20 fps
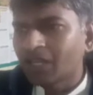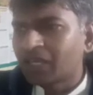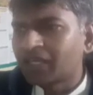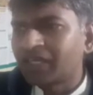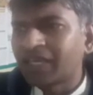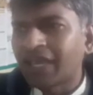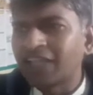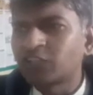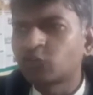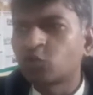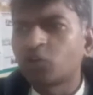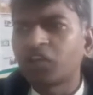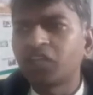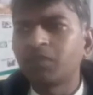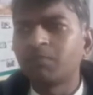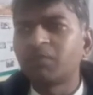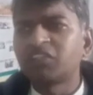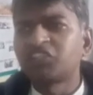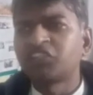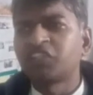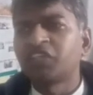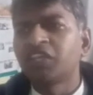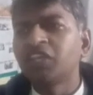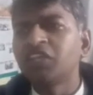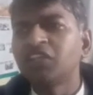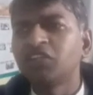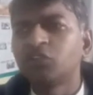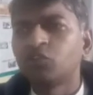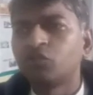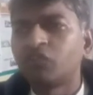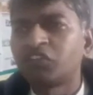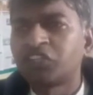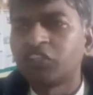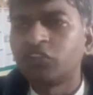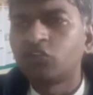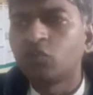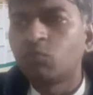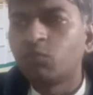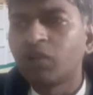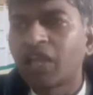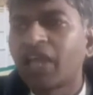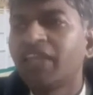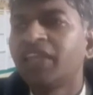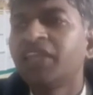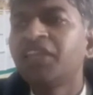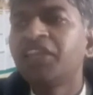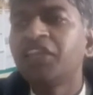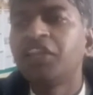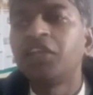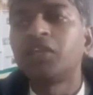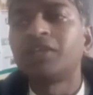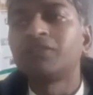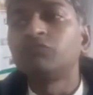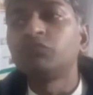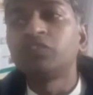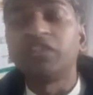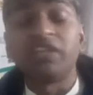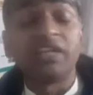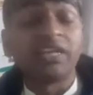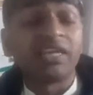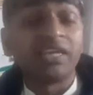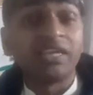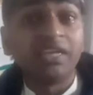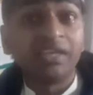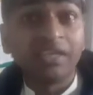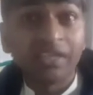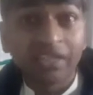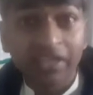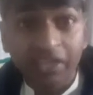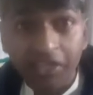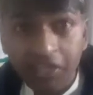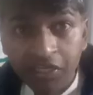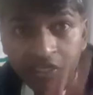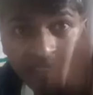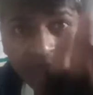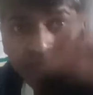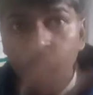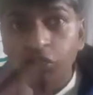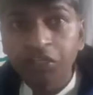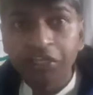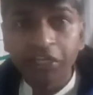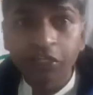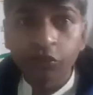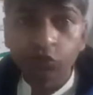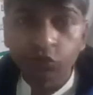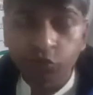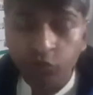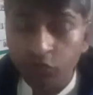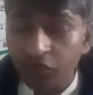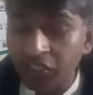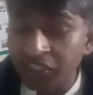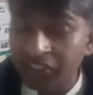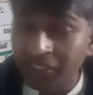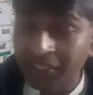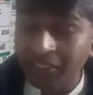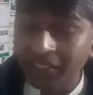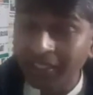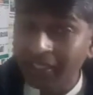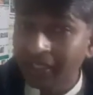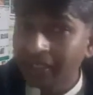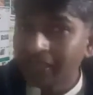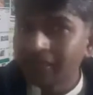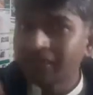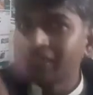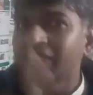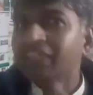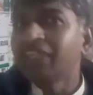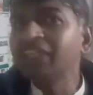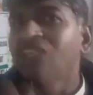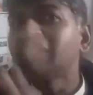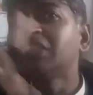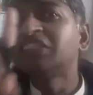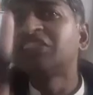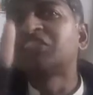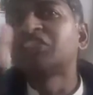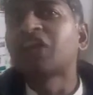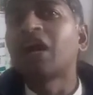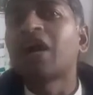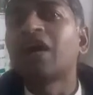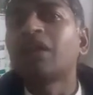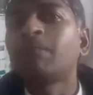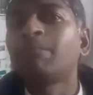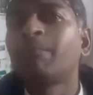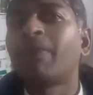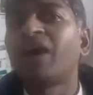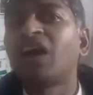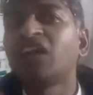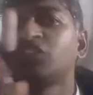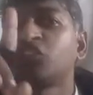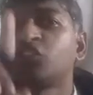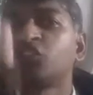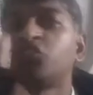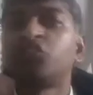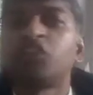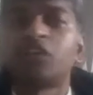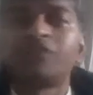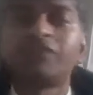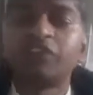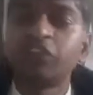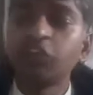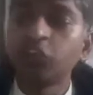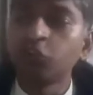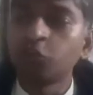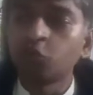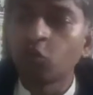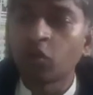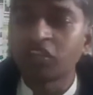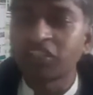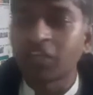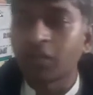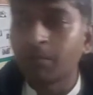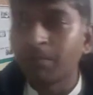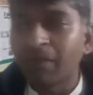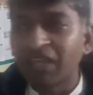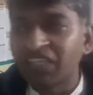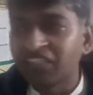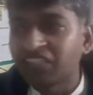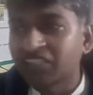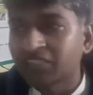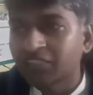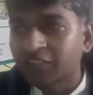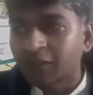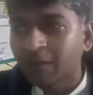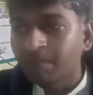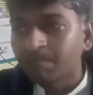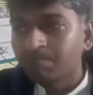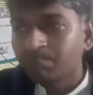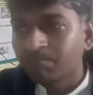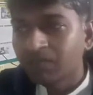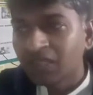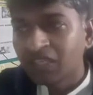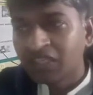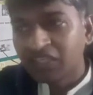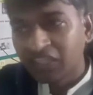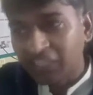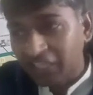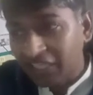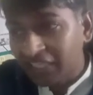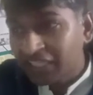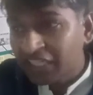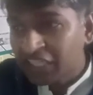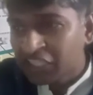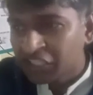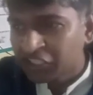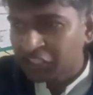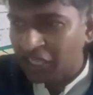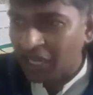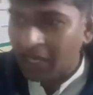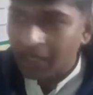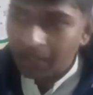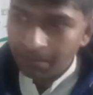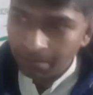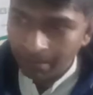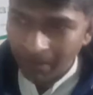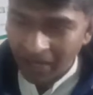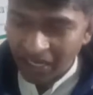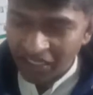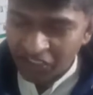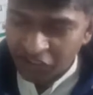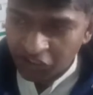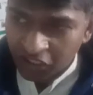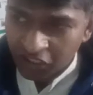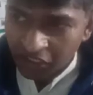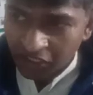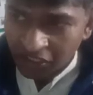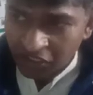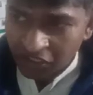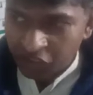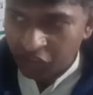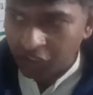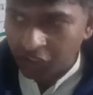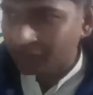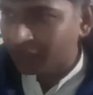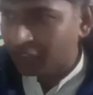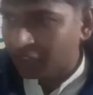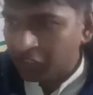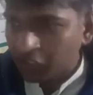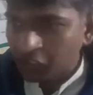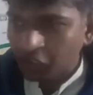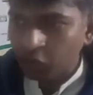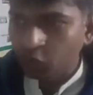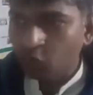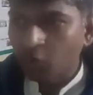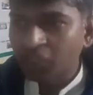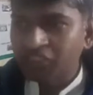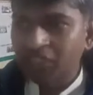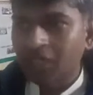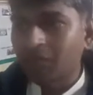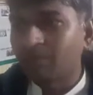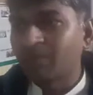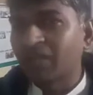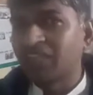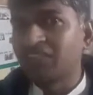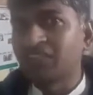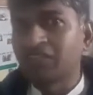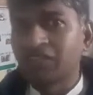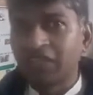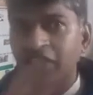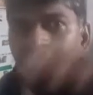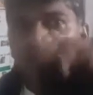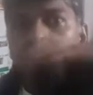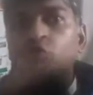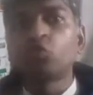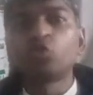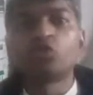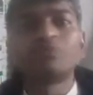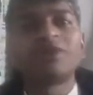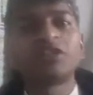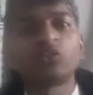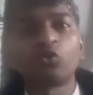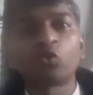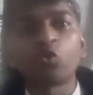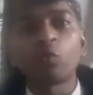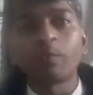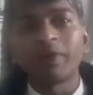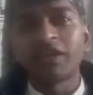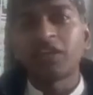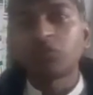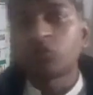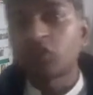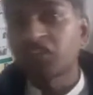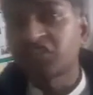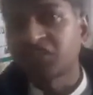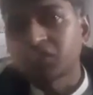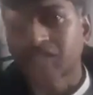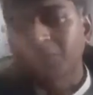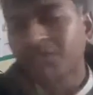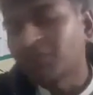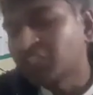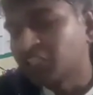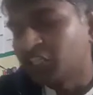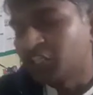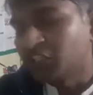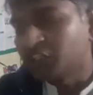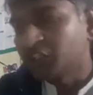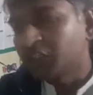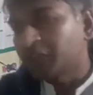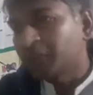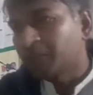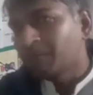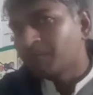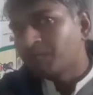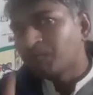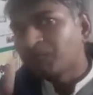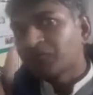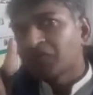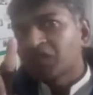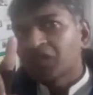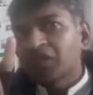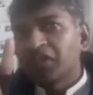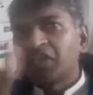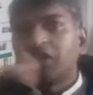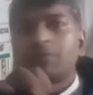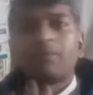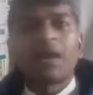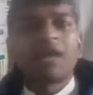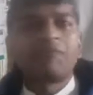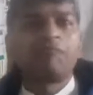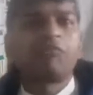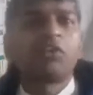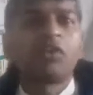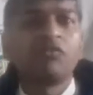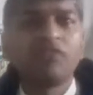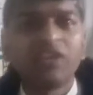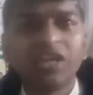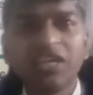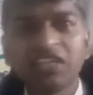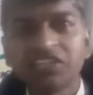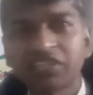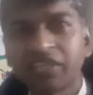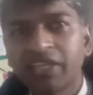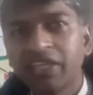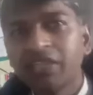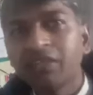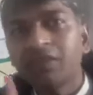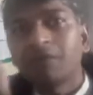ढाई सौ करीब बच्चे हैं यूनिवर्सिटी ने जो बुलाए हैं इंटरव्यू देने के लिए ठीक है इंटरव्यू की डेट को सुन लीजिए तीन चार पाँच जनवरी दो हजार बाईस तीन चार पाँच जनवरी 2022 लेकिन कुछ बातों को पहले थोड़ा समझ लीजिए डिपार्टमेंट ऑफ इंग्लिश ने